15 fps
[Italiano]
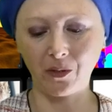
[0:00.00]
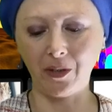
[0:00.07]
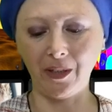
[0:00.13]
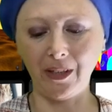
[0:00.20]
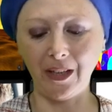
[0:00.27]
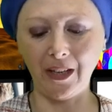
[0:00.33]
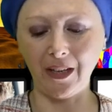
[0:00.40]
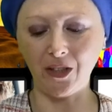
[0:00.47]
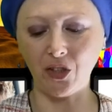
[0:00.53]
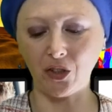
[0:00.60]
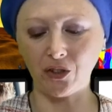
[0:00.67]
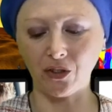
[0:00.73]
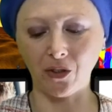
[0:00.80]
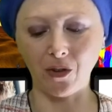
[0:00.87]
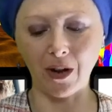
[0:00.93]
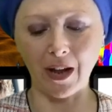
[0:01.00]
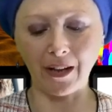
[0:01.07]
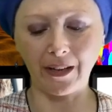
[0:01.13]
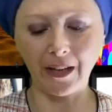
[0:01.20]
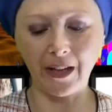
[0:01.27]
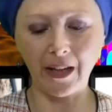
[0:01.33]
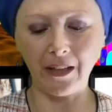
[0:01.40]
quindi ci sono
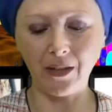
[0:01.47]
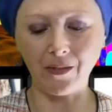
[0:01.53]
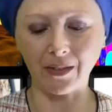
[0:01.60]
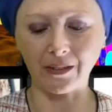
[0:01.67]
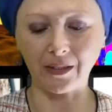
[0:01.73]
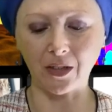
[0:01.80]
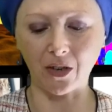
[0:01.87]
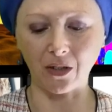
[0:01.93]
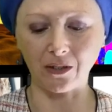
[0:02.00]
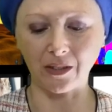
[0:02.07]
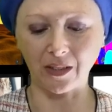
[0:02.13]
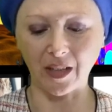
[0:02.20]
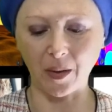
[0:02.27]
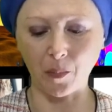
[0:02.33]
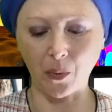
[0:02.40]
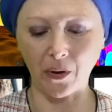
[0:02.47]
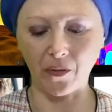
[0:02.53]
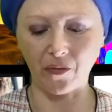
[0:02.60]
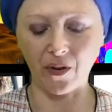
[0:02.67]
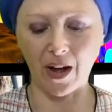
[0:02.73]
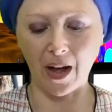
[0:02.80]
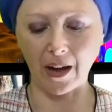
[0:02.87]
anche diverse cose che puoi
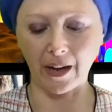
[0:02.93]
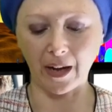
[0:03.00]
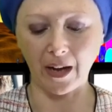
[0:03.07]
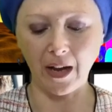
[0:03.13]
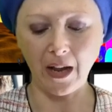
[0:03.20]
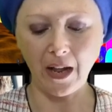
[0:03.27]
fare.